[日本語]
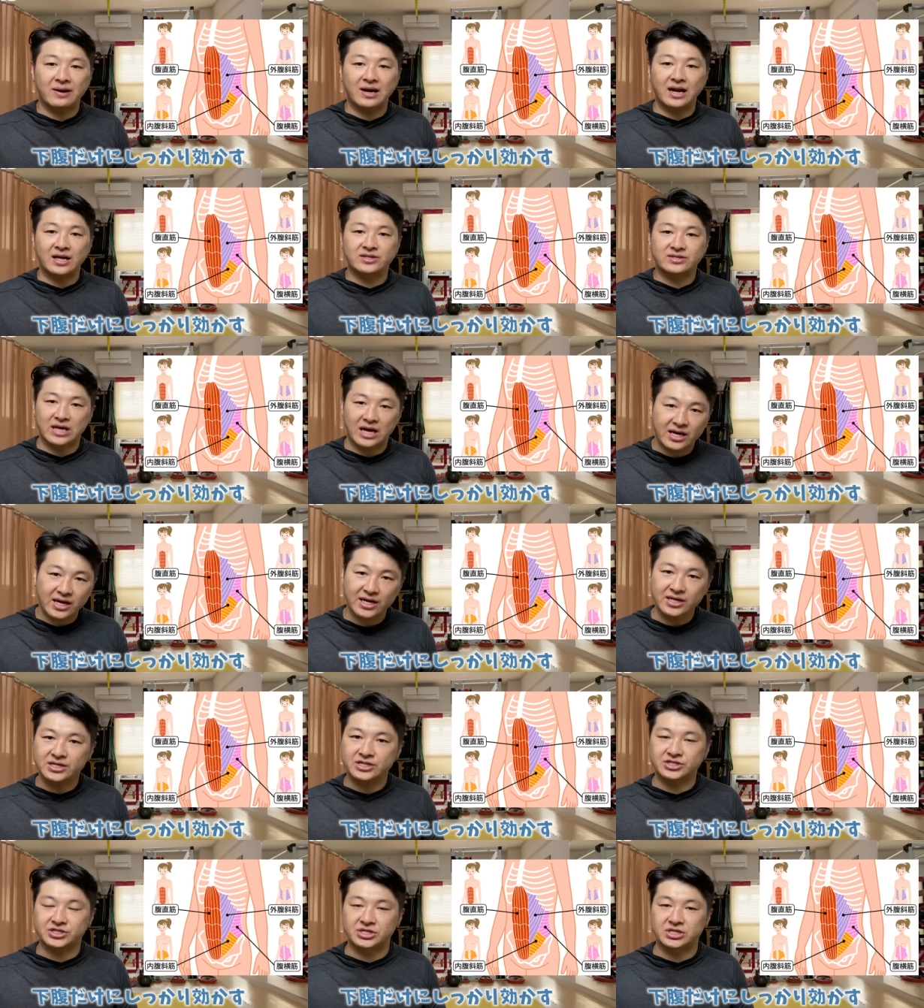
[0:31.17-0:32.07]
腹だ
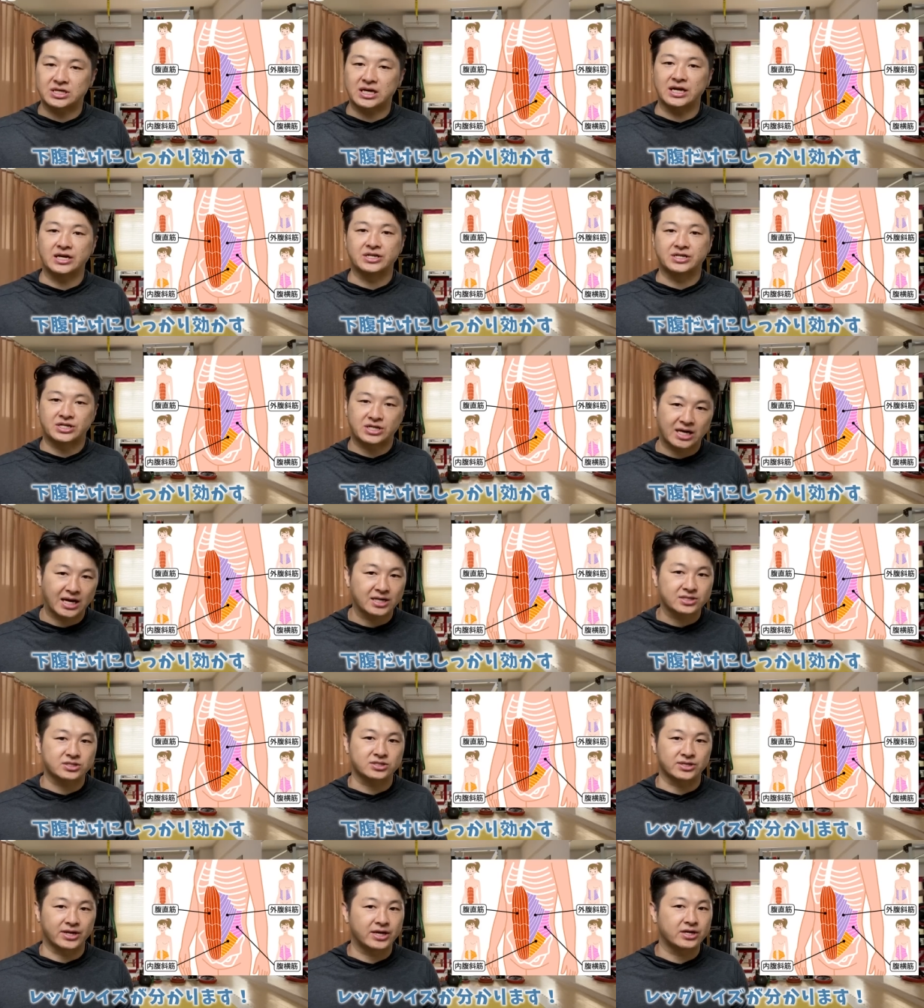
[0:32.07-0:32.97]
けにしっかり効
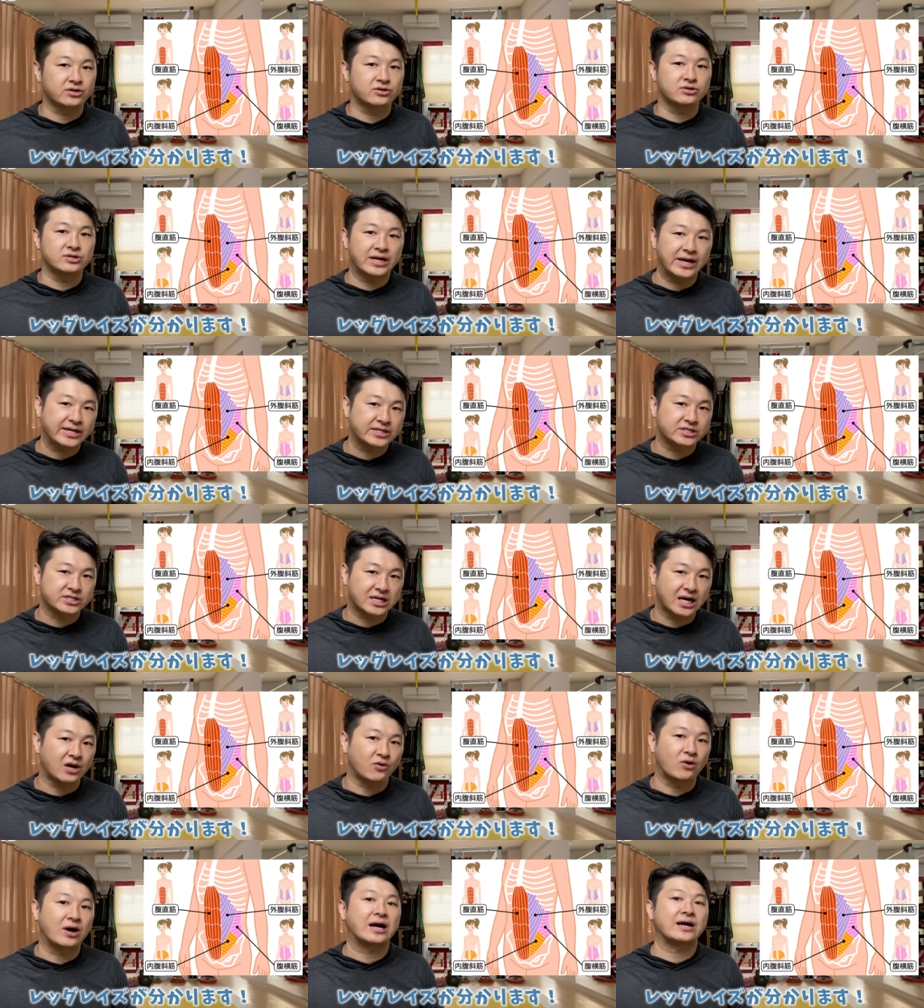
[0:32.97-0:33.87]
かすレッグレイズ
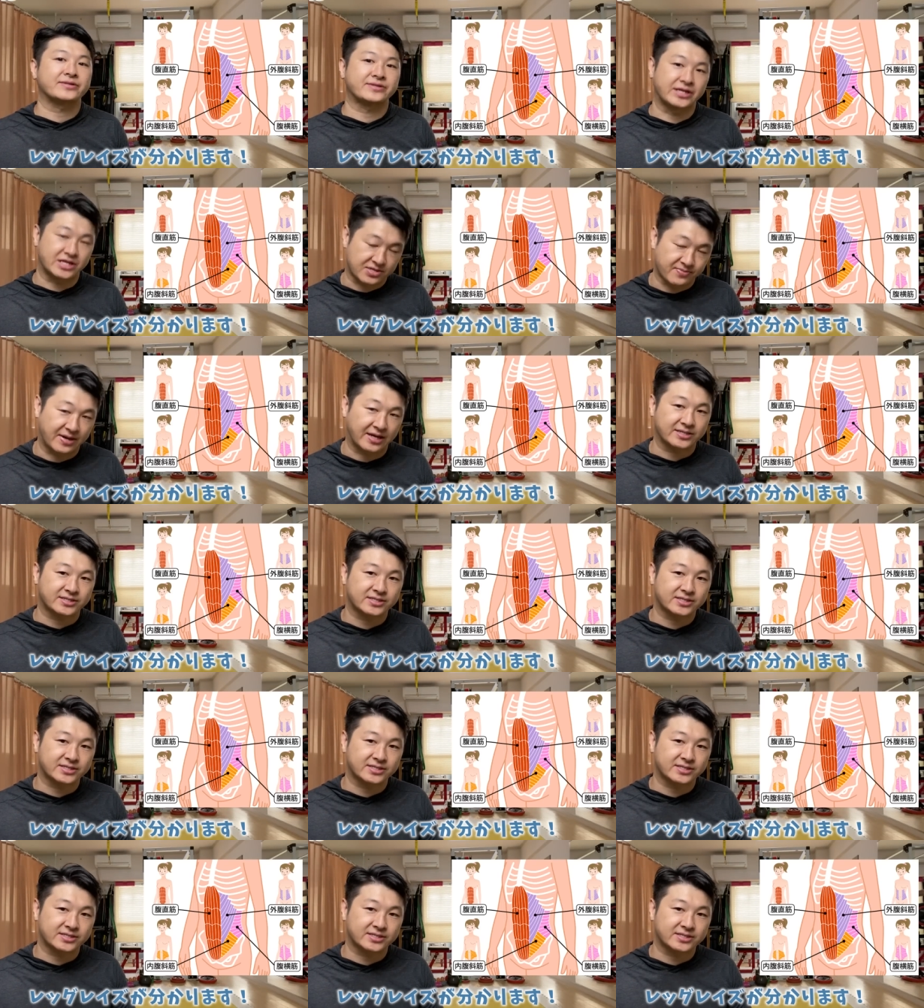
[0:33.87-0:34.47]
が分かってきま